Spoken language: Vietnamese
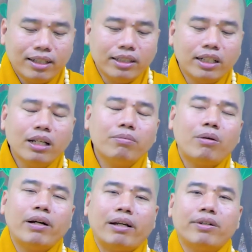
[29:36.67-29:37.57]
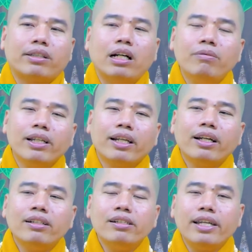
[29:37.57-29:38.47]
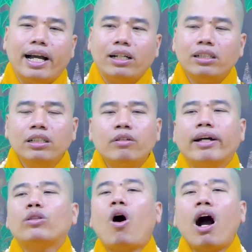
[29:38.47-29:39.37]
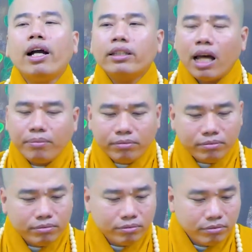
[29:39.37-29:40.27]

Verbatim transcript: nên những đức mong hàng Phật tử mà những đức hướng dẫn phải thoáng cái tâm